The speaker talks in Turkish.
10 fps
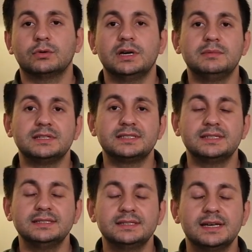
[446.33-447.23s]

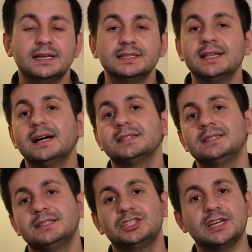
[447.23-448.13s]
koyabilirsiniz. Sadece
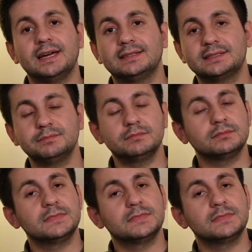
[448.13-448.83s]
de rica ettim.